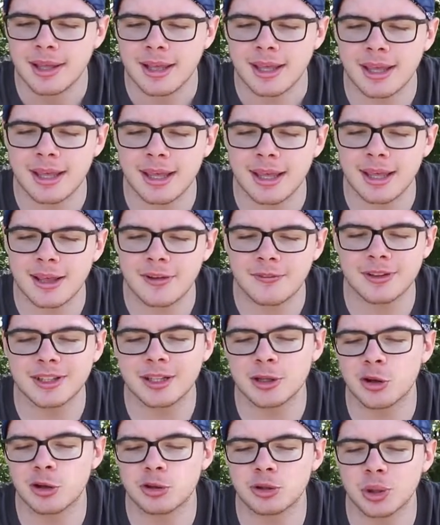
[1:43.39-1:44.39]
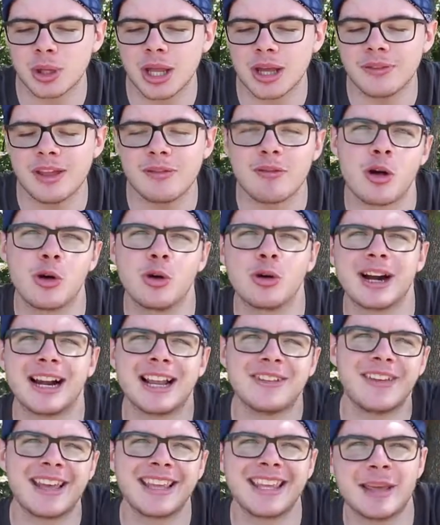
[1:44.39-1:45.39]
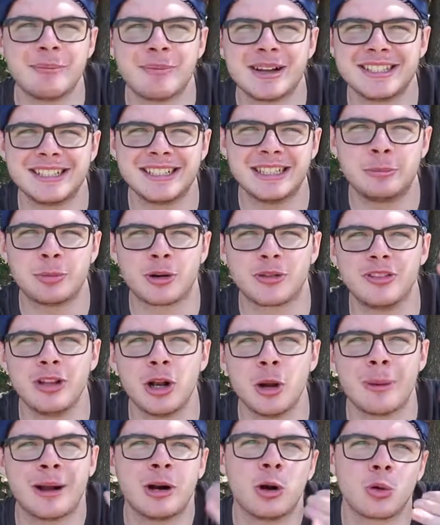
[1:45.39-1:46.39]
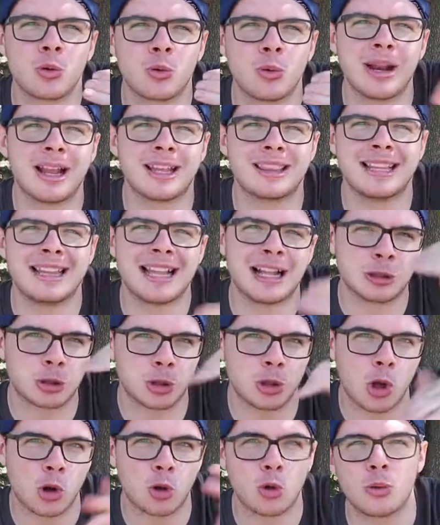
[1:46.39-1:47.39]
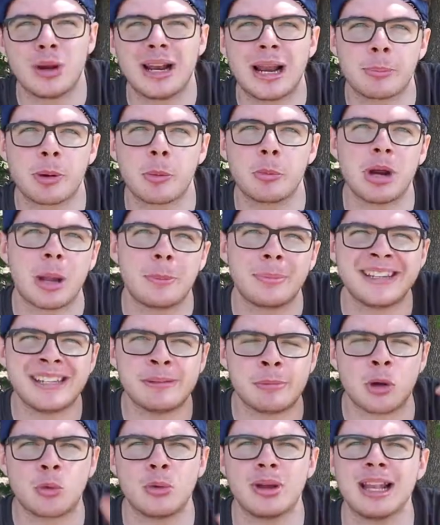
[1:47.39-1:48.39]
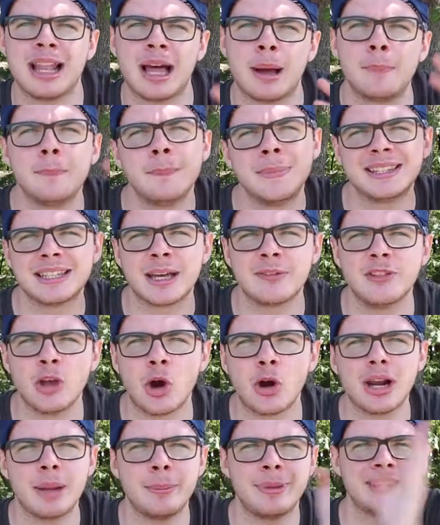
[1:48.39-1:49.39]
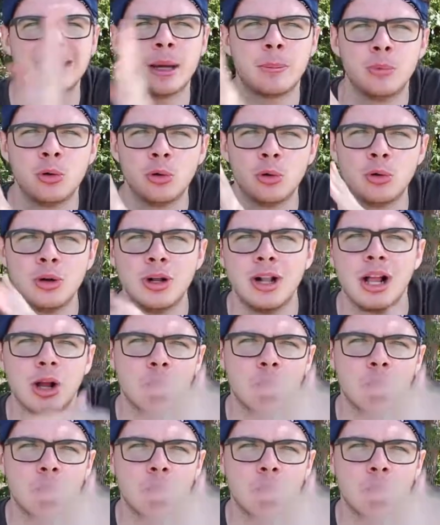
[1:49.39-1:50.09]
e fate conto che avevo ancora la vecchia immagine di profilo ma non quella dell'altro logo, quella proprio la prima, quella metà viola, metà blu,